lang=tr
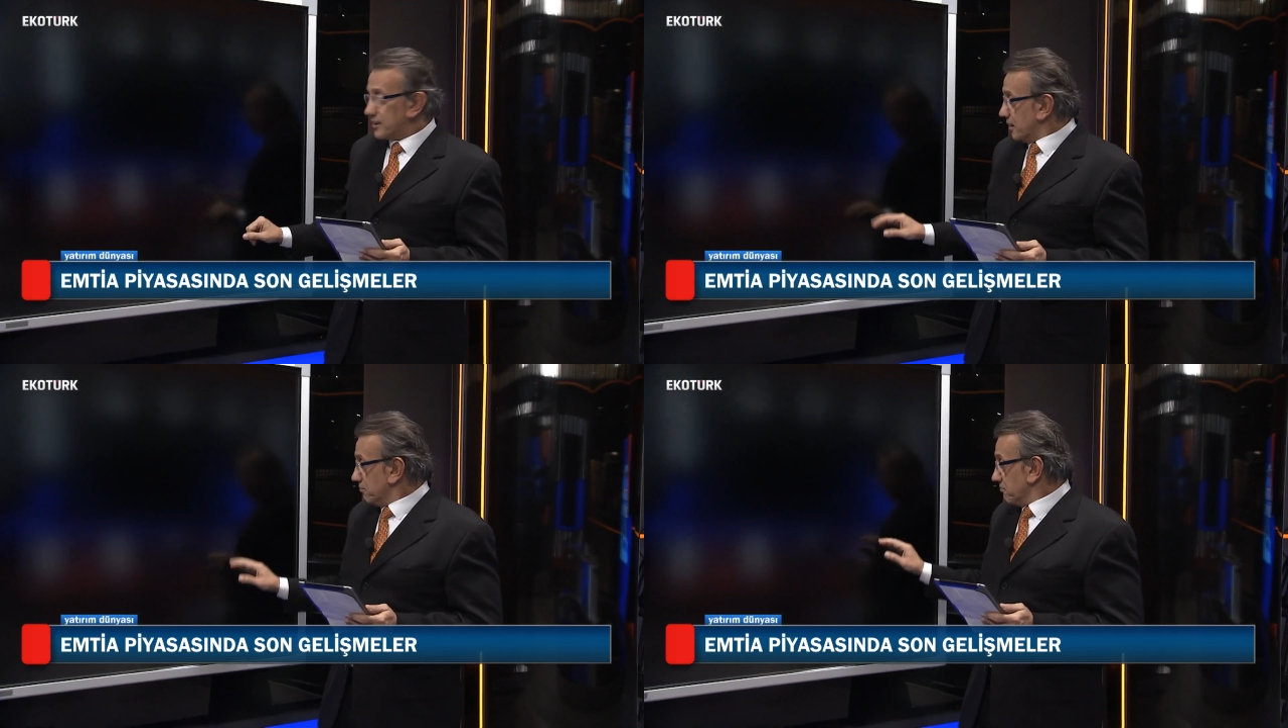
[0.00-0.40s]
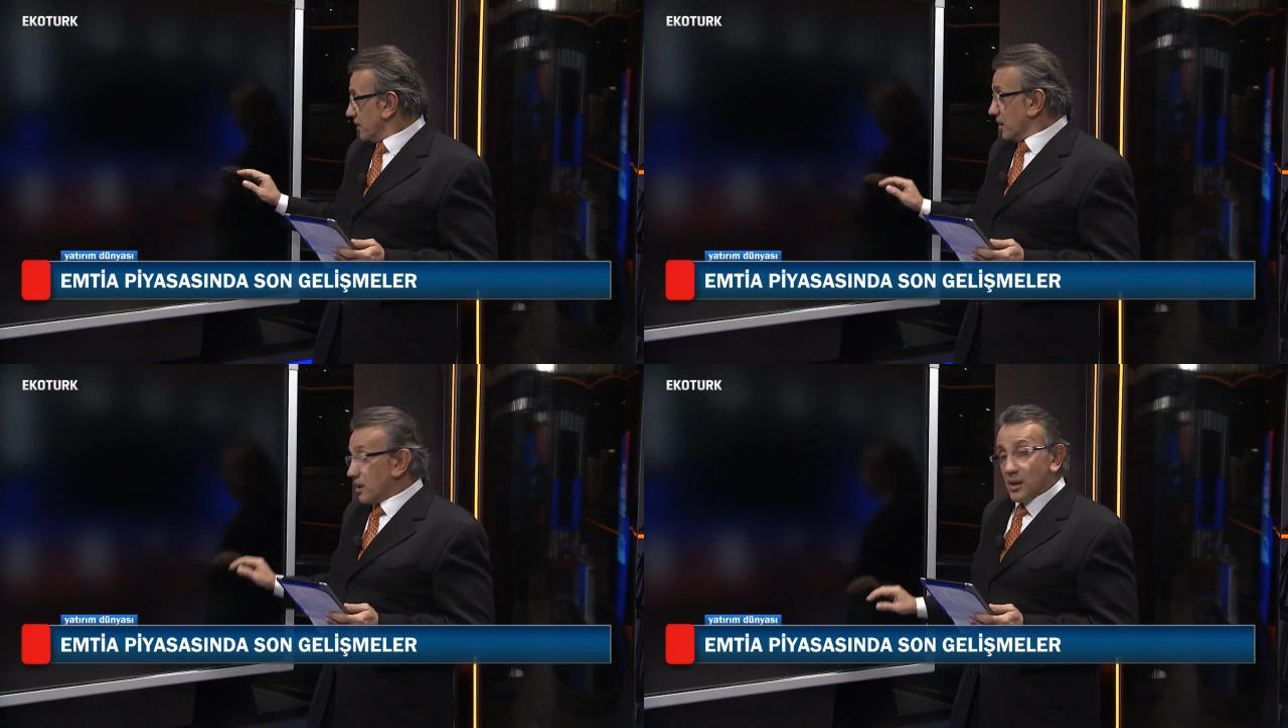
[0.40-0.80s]
birlikte
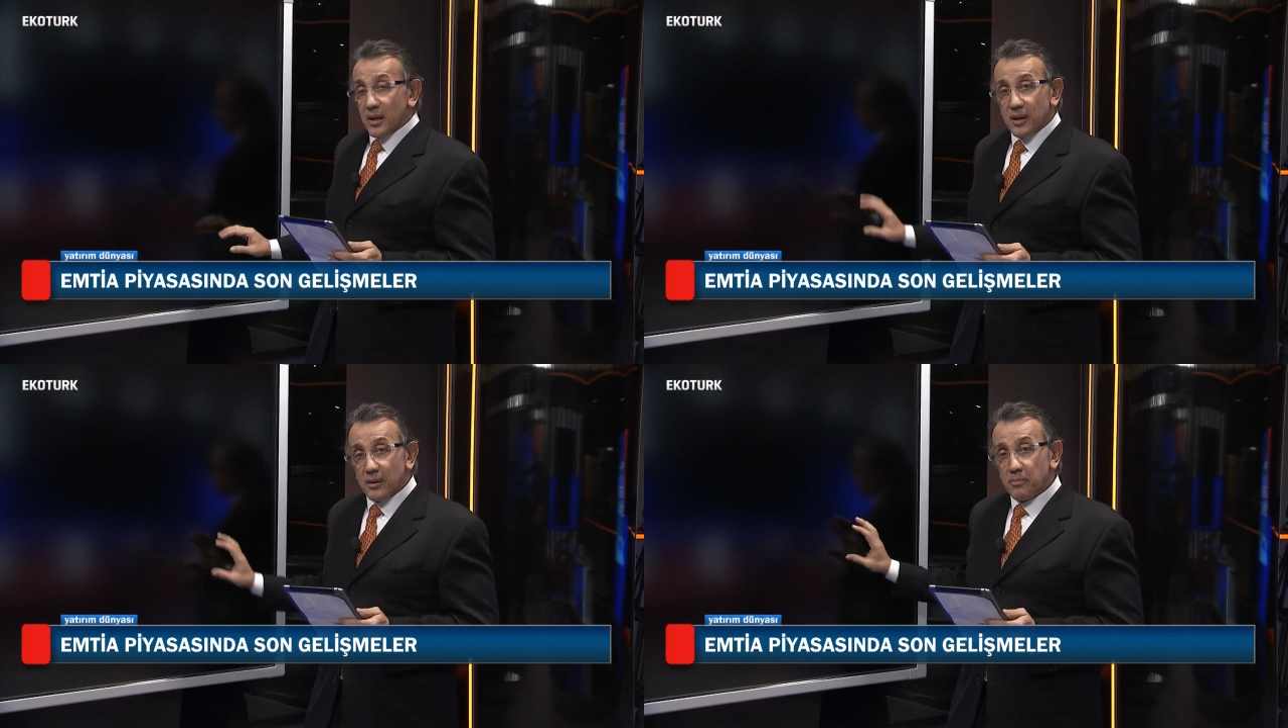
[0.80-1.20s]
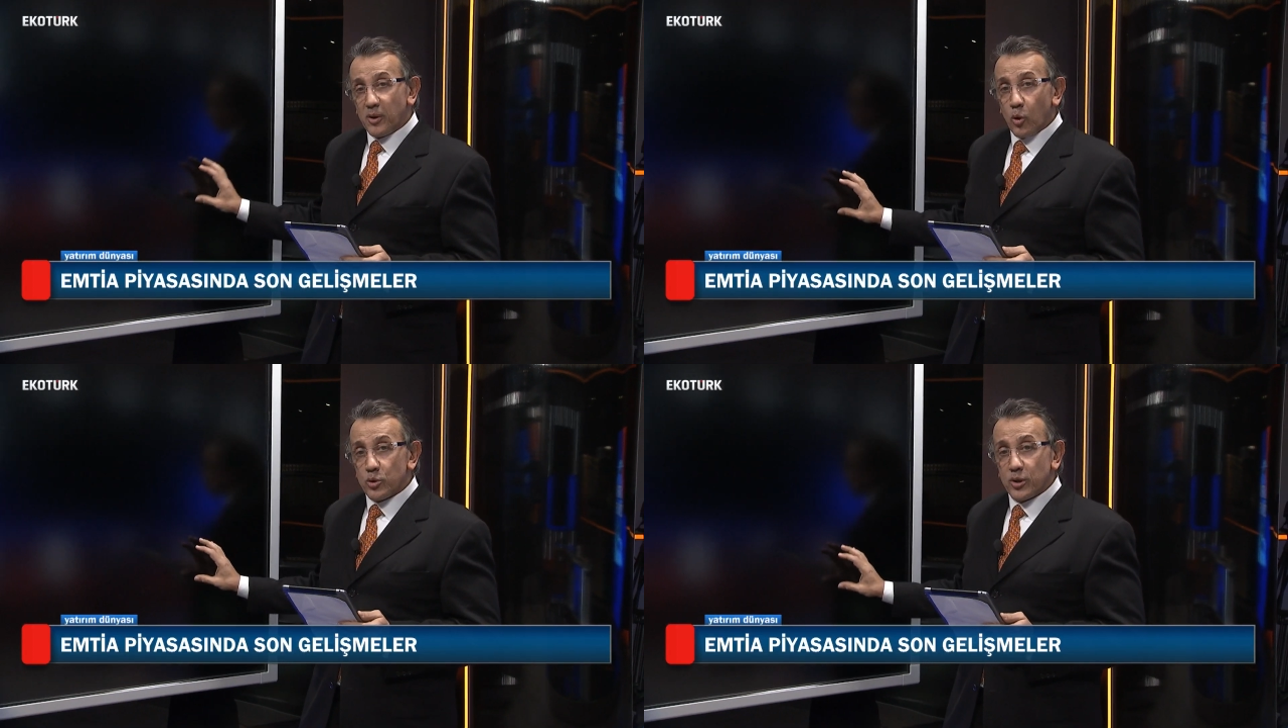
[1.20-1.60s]

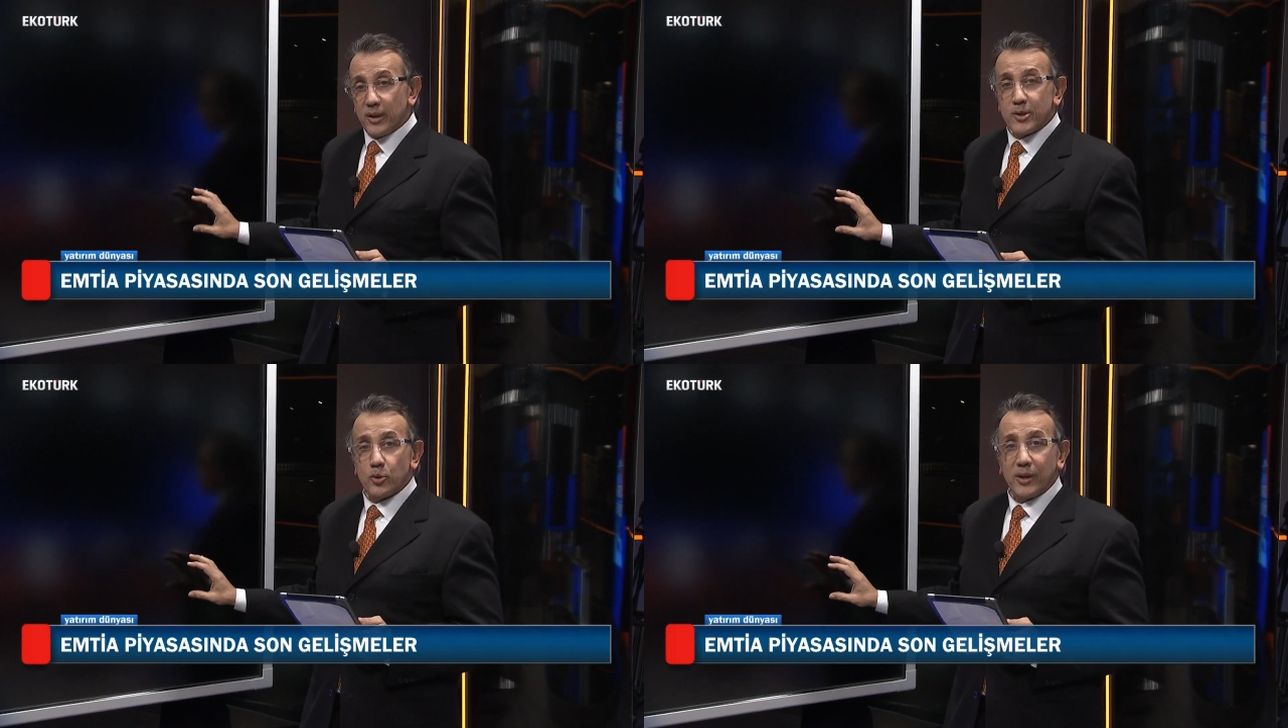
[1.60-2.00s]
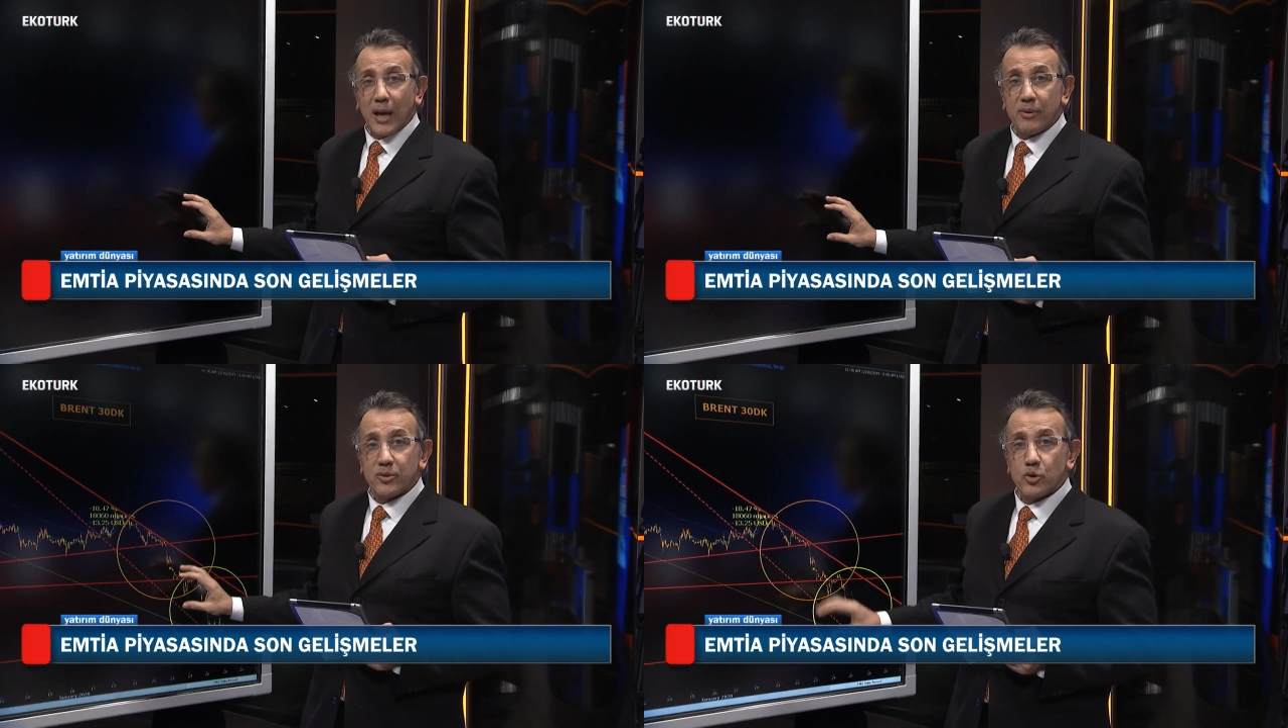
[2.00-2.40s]
e, bir
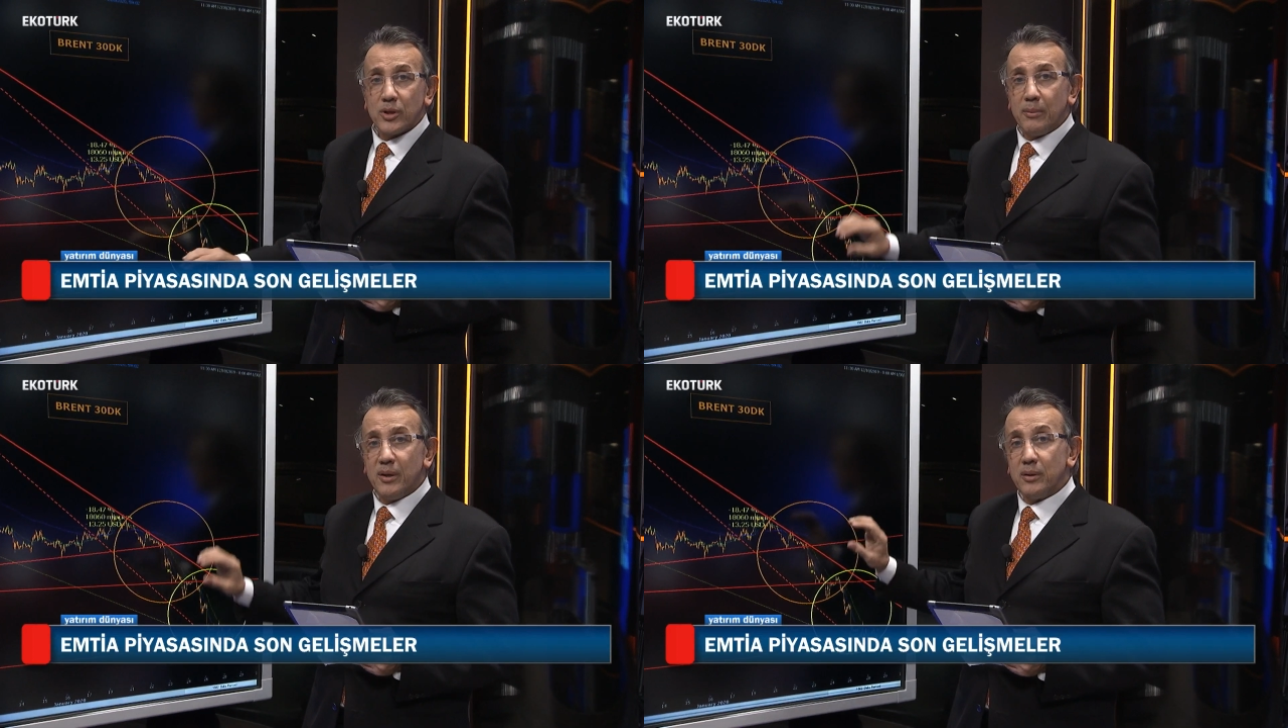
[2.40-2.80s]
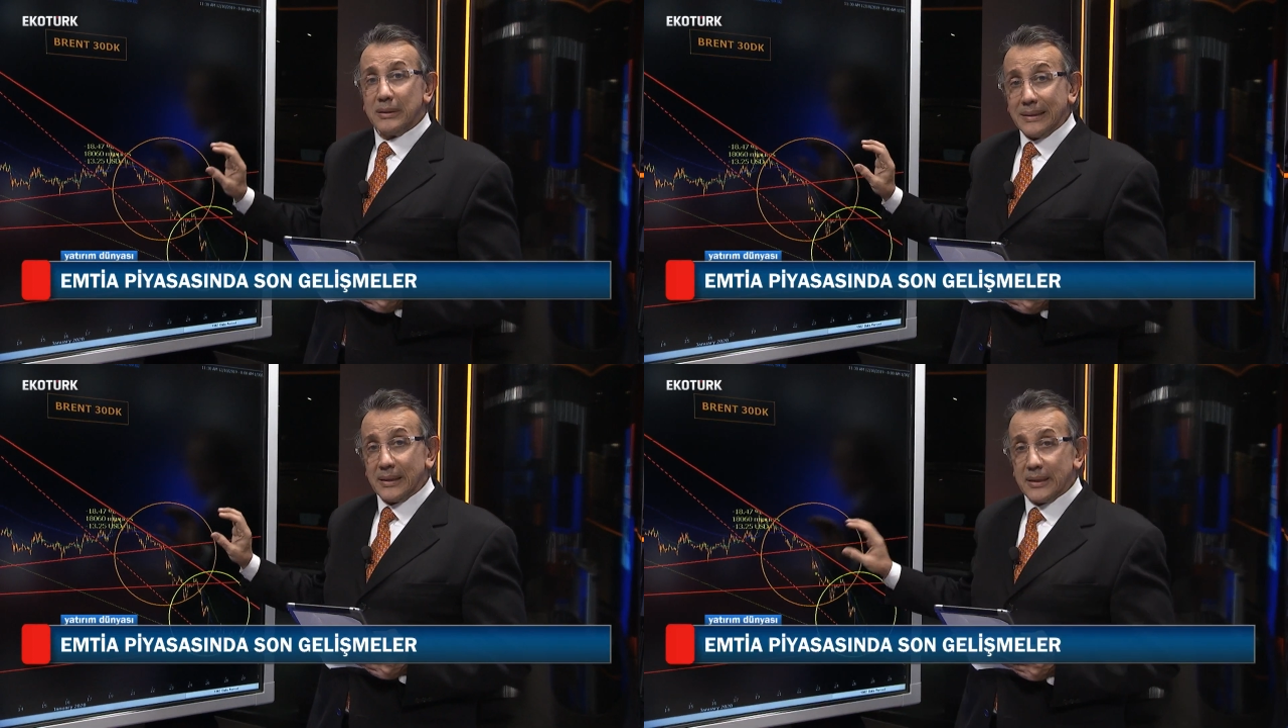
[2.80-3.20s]
konsolidasyon gelmeye çalışıldı ama